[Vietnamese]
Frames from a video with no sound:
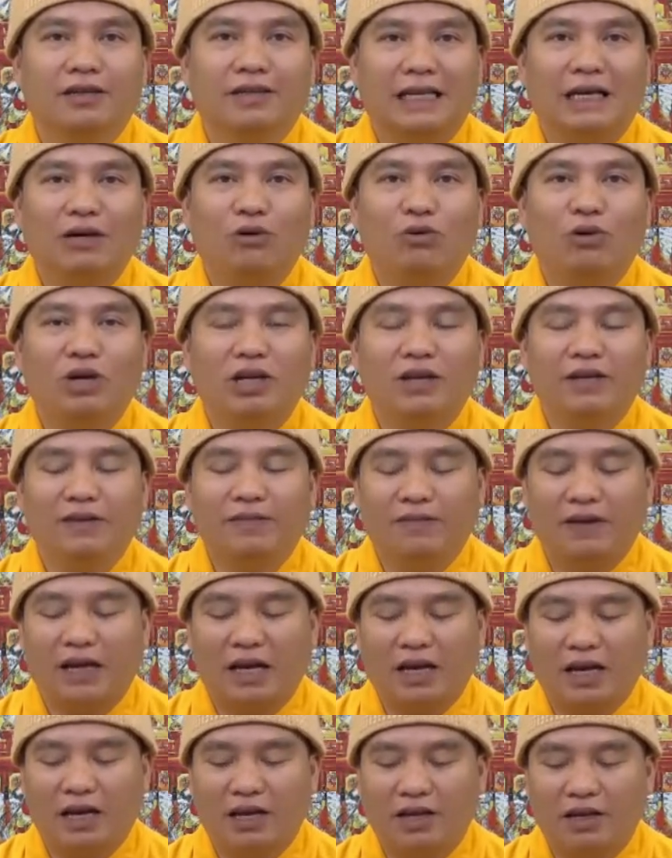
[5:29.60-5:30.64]
giáo huấn
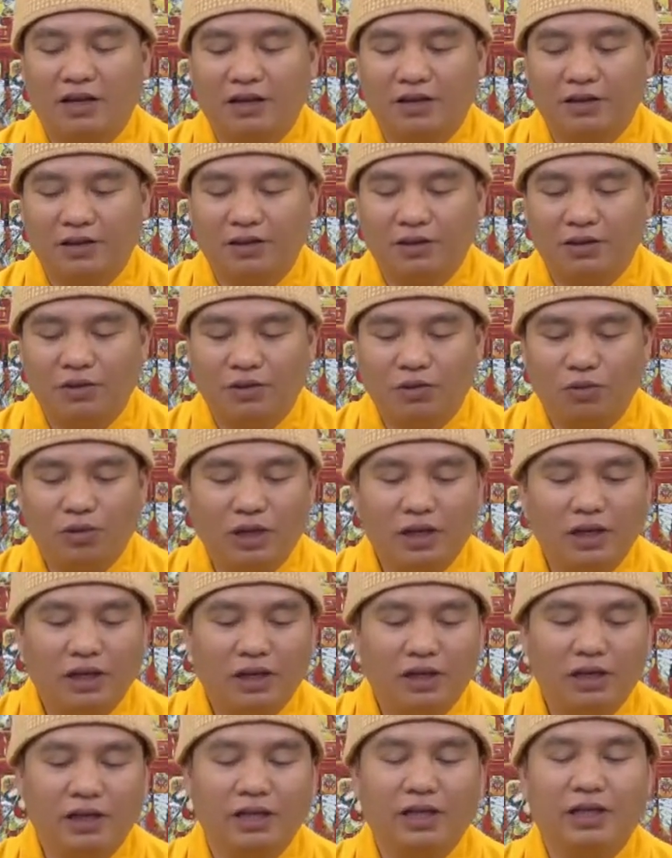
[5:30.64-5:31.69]
và nuôi
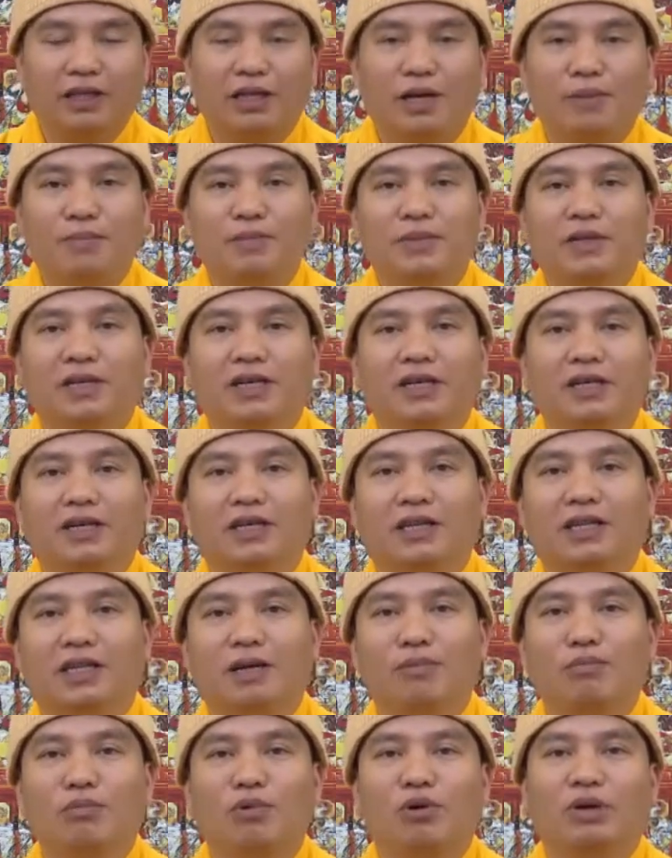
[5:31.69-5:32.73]
lớn cái tâm gì
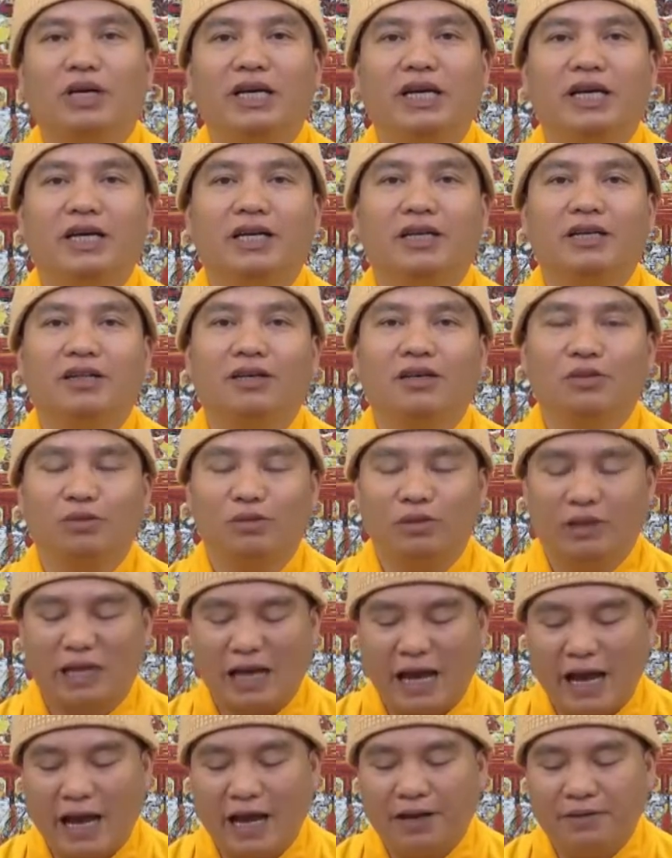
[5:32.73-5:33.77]
tâm bồ đề cho chúng
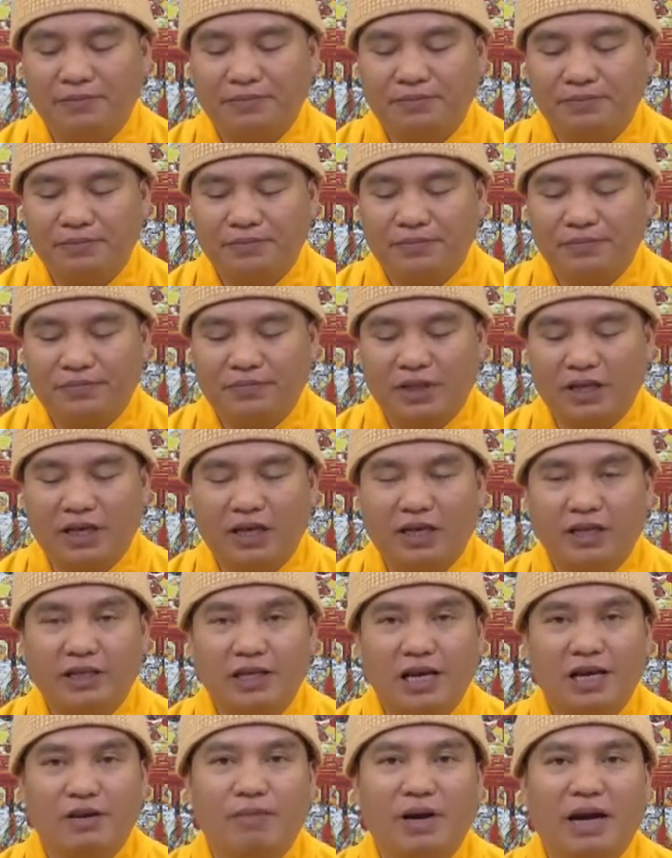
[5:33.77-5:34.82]
ta à,
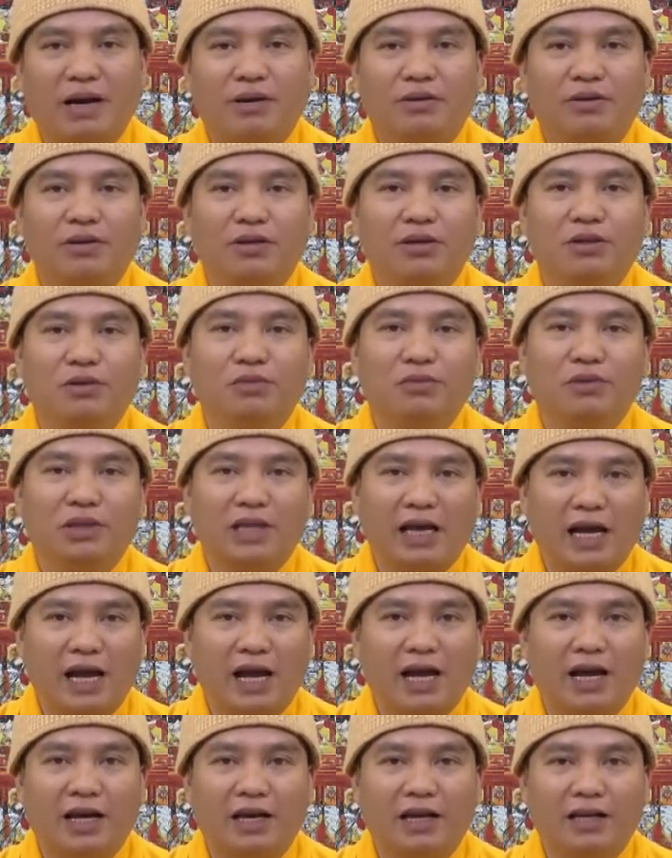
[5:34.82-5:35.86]
dạy bảo cho chúng
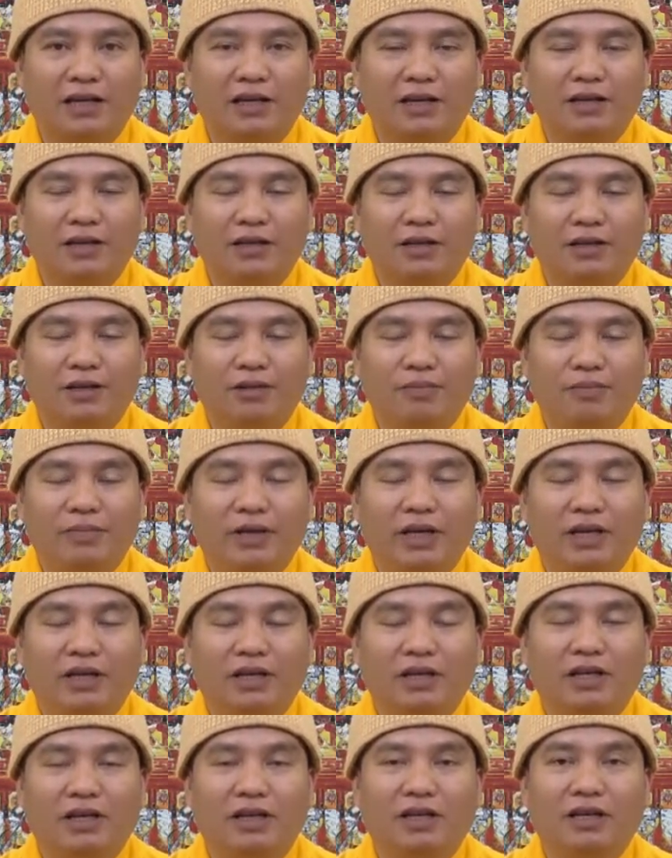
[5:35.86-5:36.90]
ta biết
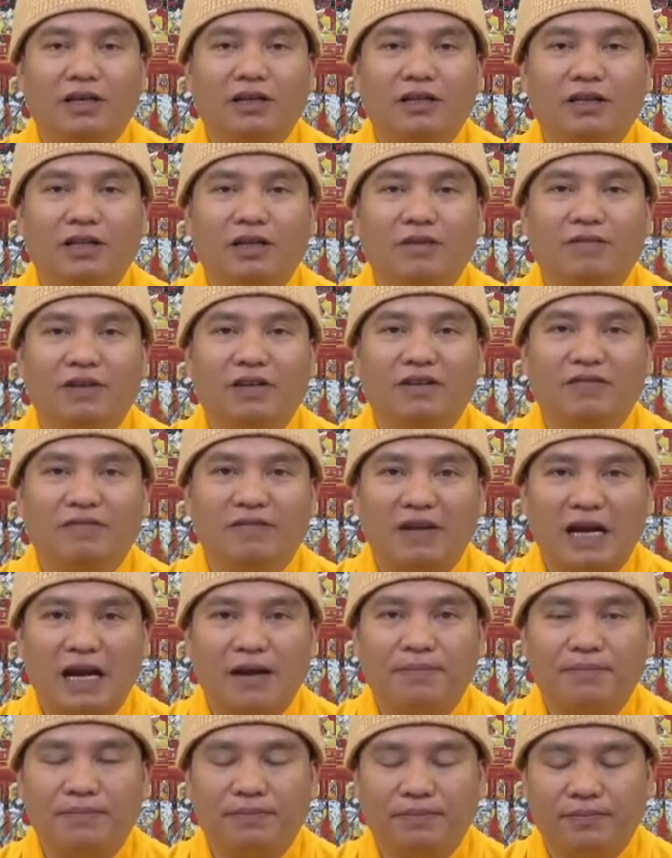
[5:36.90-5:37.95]
à, tới Phật
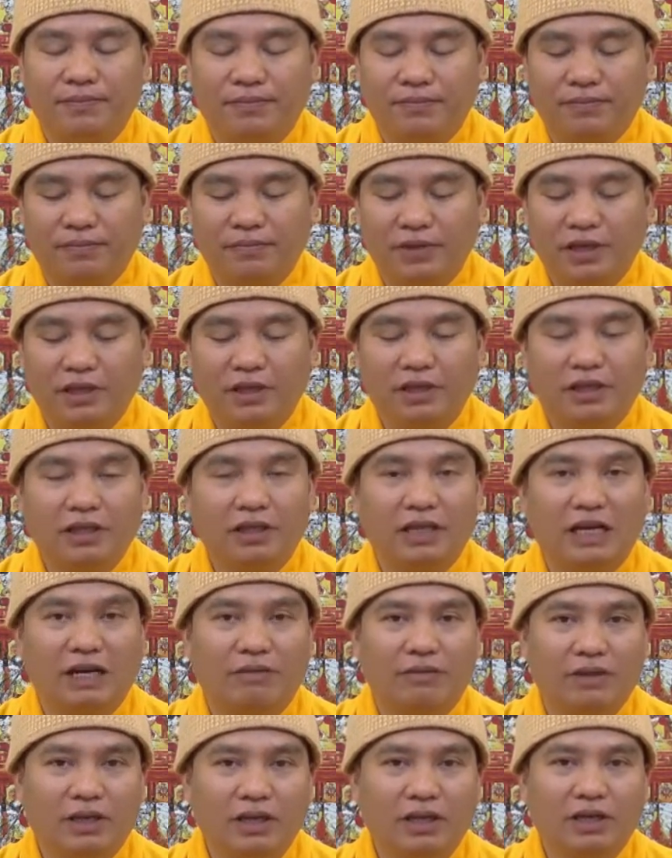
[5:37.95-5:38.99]
pháp biết tới
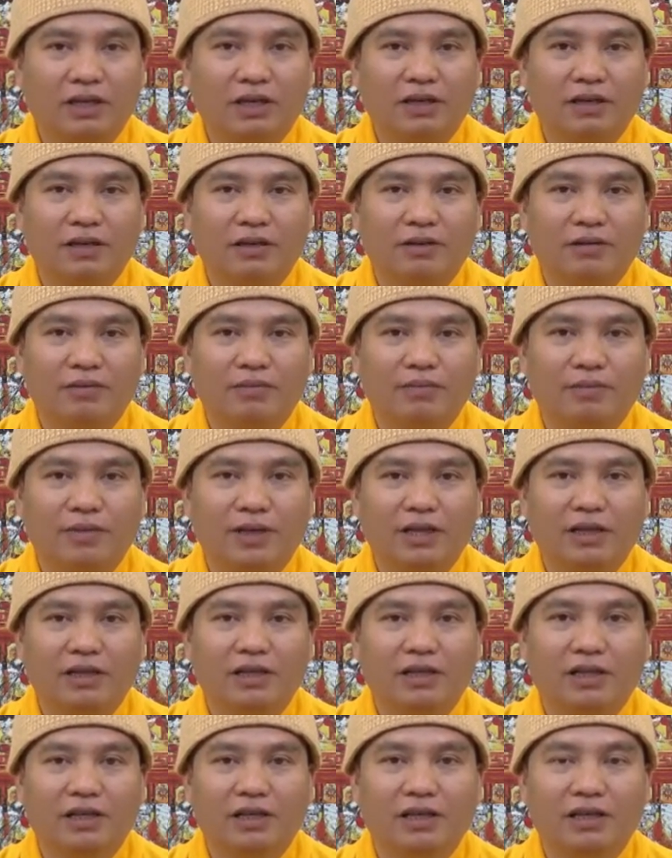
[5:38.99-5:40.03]
đạo đức biết
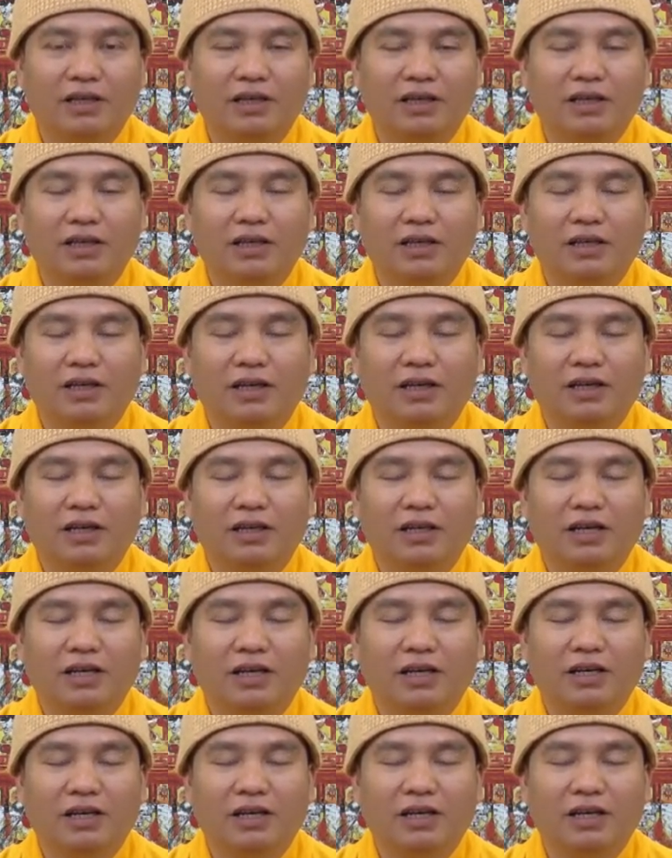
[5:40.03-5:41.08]
tới
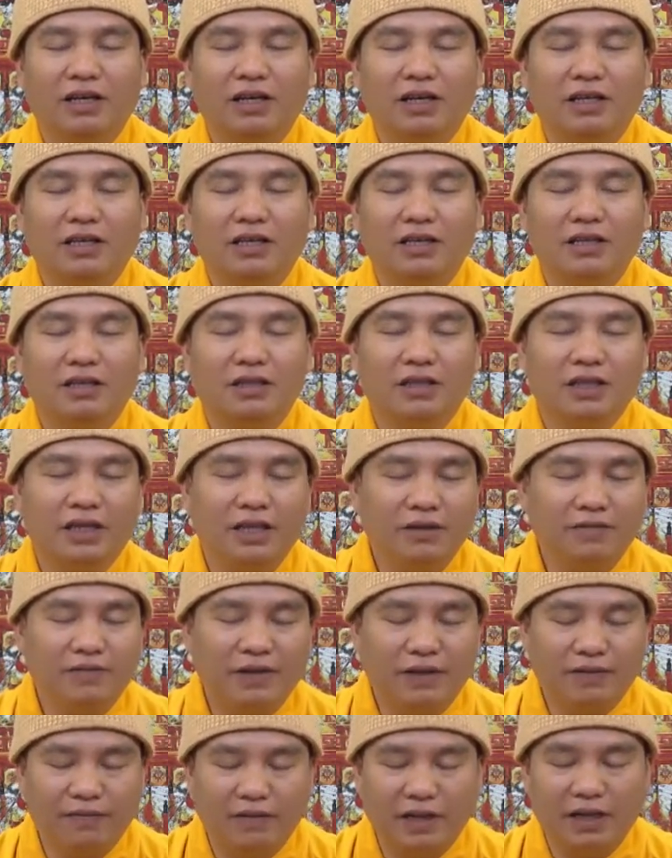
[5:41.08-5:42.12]
nhân nghĩa lễ trí tín
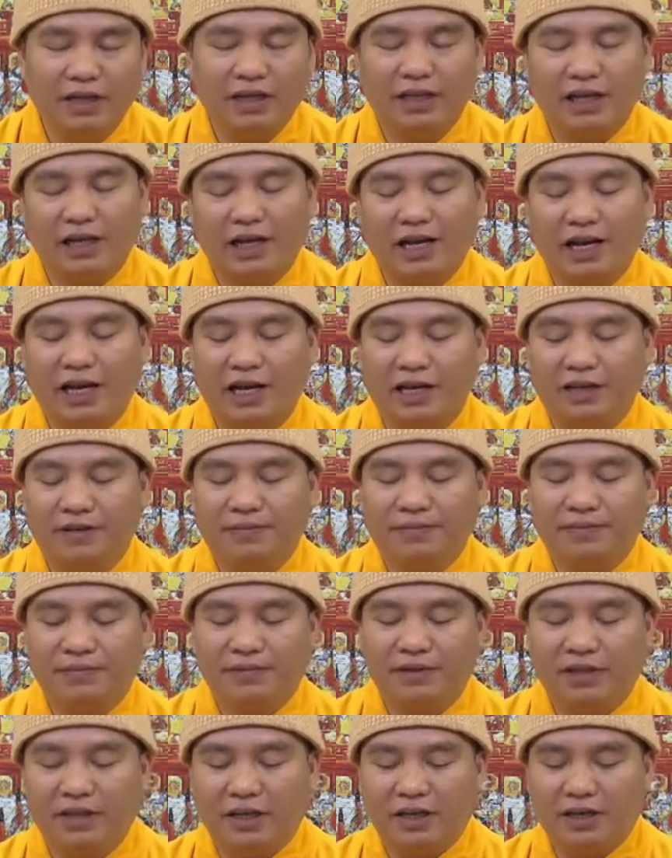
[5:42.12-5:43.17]
vân vân chẳng hạn
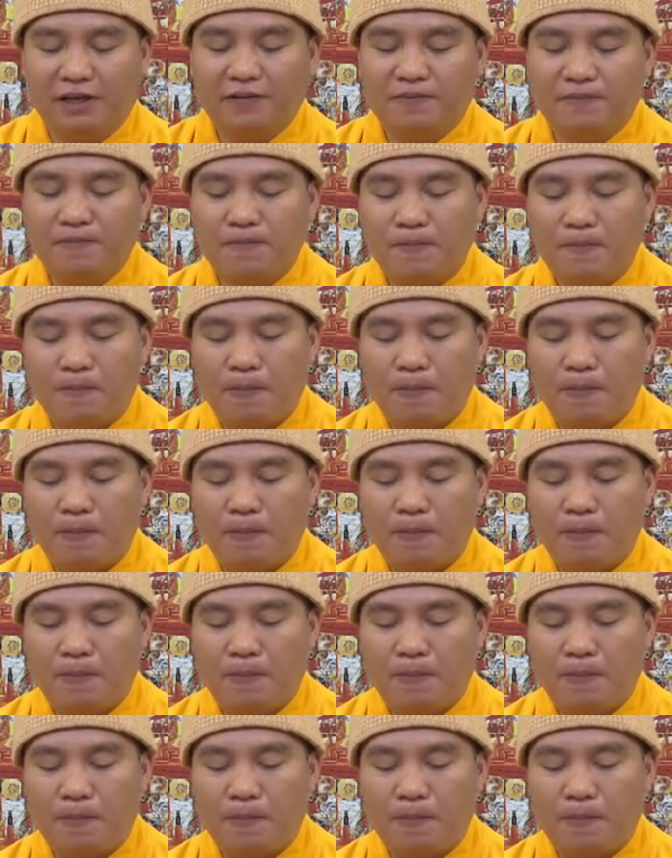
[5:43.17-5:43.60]
đó